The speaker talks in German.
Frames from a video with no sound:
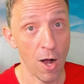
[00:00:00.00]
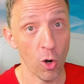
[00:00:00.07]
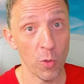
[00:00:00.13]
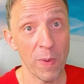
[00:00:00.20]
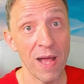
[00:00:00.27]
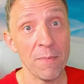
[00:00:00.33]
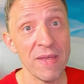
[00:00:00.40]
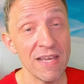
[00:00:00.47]

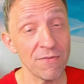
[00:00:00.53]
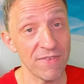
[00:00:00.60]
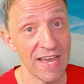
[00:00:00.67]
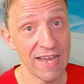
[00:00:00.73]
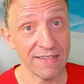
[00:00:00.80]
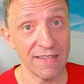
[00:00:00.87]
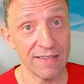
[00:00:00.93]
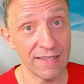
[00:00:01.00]
Auch bei mir
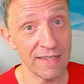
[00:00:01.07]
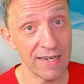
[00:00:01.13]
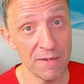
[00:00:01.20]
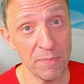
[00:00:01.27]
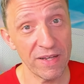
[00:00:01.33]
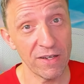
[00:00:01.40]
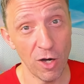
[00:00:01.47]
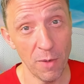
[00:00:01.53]
werdet ihr
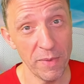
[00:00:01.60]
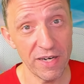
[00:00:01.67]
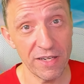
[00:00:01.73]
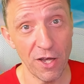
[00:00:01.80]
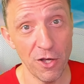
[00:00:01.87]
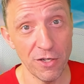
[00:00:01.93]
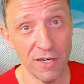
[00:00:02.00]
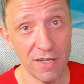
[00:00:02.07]
ihn bekommen
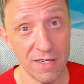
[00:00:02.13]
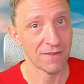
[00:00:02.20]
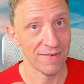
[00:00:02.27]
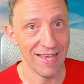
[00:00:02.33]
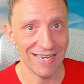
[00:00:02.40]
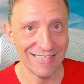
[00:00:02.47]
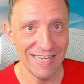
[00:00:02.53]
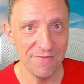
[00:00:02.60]
können. Ich
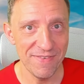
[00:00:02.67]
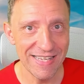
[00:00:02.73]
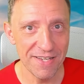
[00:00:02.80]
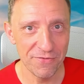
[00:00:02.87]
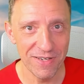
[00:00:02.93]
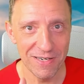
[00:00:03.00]
werde ihn wieder